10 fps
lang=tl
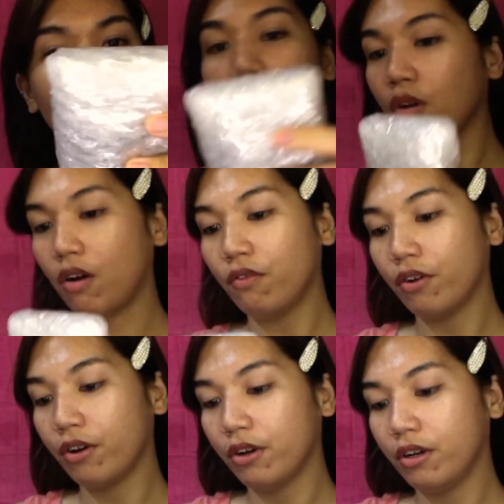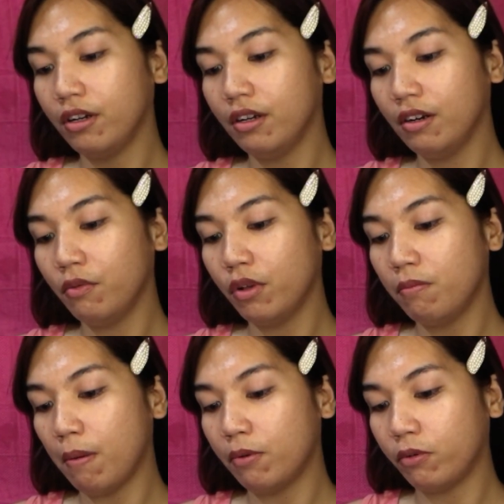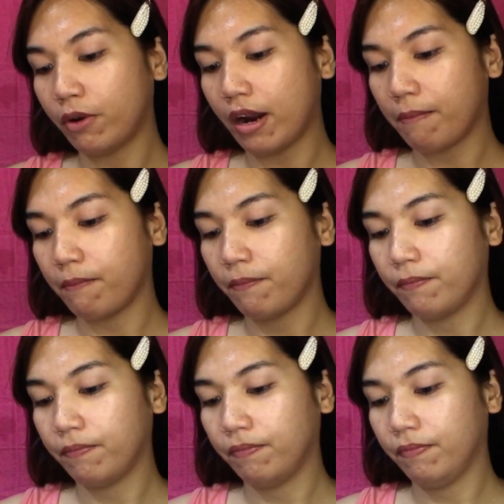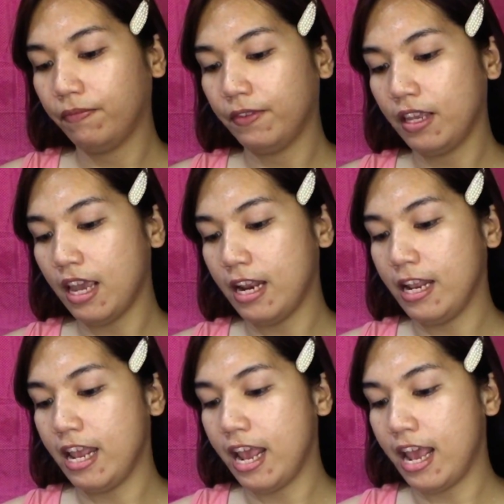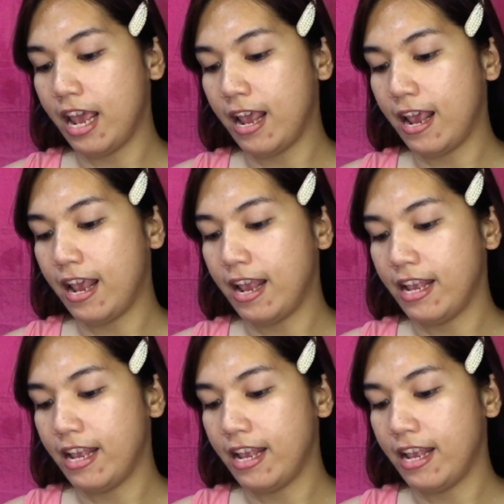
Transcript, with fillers: so covered with bubble wrap. And yeah!